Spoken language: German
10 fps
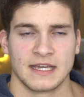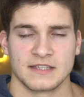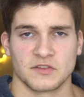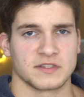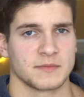
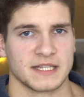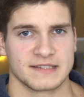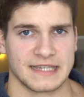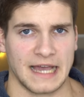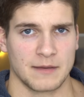ist aus dem
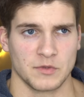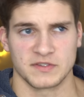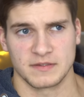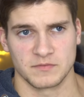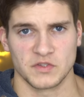ganzen Kram,
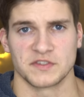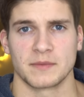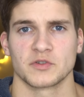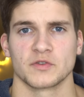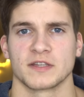aus diesem
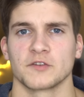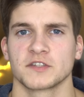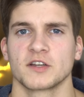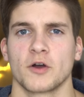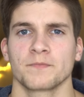Zusammenschluss
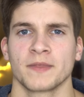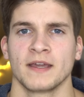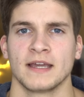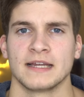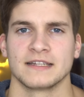rausgekommen.
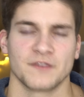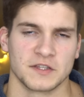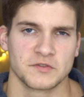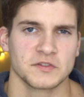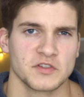Die
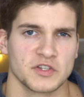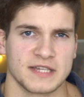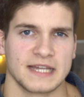französische